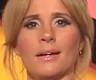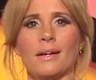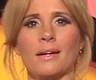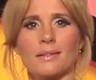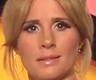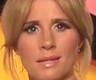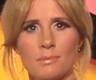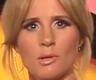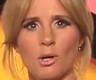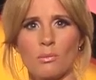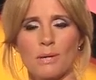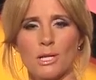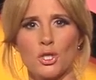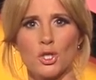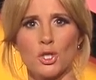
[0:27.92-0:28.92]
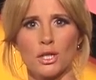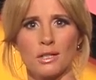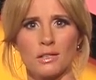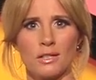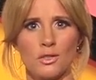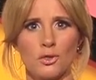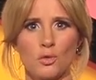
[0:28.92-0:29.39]
Es gibt auch Menschen,
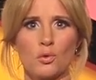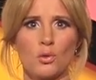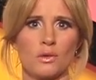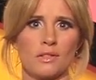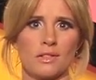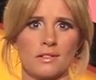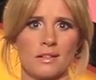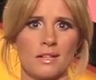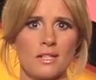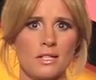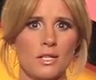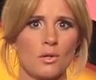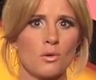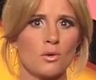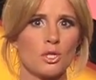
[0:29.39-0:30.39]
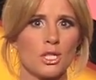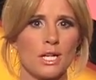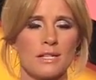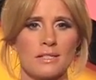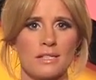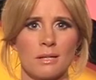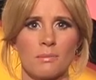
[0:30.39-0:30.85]
die suchen das Risiko.
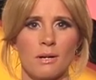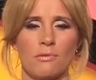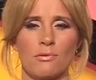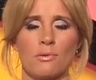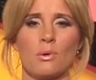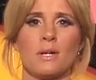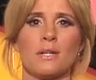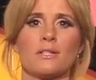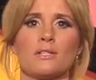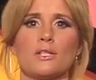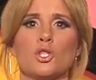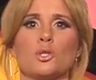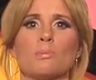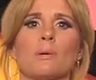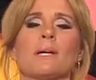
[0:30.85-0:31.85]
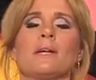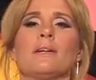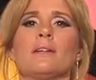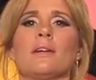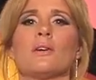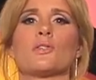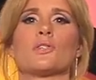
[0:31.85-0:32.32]
Stellen Sie sich mal vor, Sie
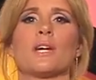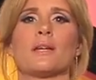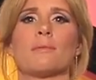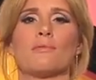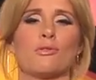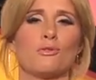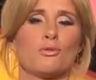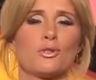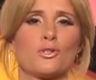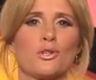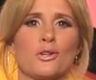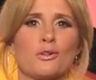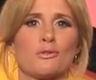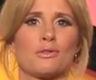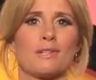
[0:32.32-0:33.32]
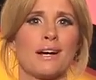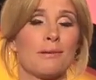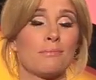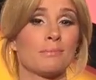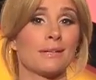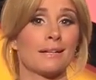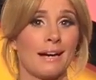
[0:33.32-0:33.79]
springen aus einem Flugzeug und
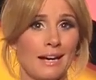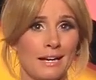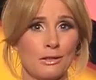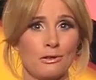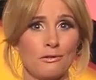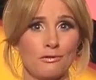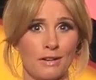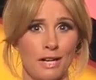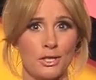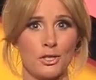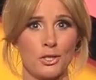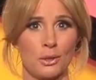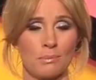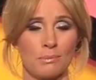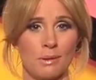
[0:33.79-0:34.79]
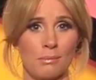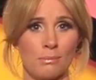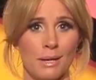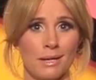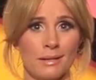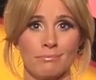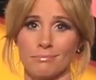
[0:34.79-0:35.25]
haben keinen Fallschirm
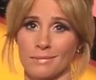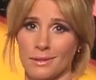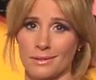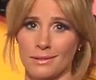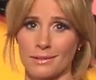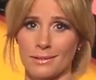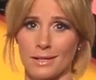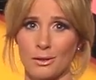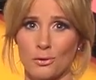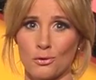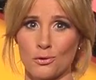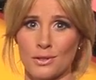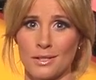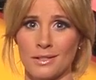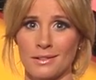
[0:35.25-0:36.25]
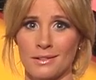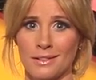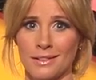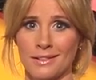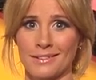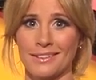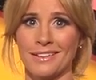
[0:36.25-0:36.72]
dabei. Ist das eine gute
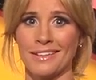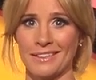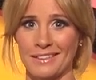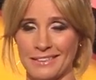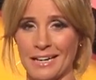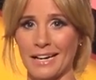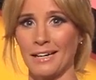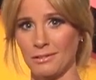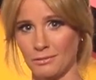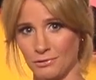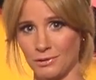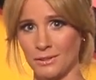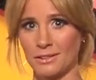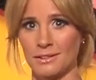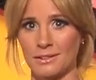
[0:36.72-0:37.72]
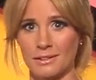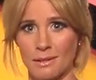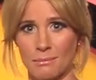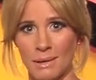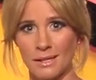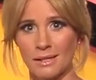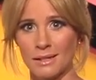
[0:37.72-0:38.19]
Idee? Ja, findet
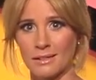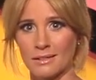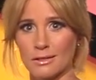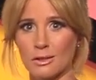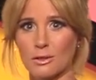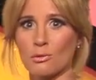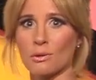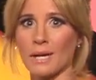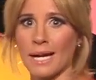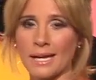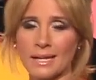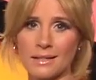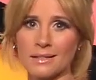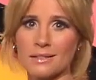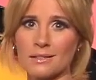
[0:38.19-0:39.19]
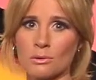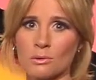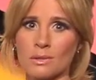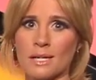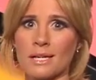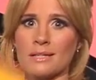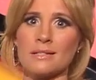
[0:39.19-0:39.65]
dieser Mann hier. Das ist Luke Akins
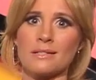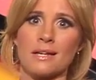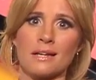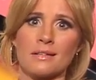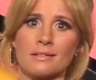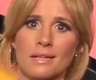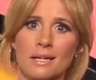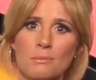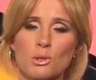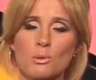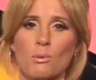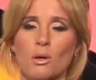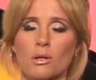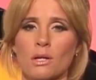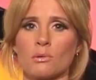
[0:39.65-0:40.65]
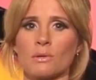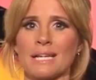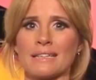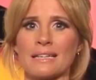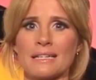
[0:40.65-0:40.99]
und er ist Extremsportler und er hat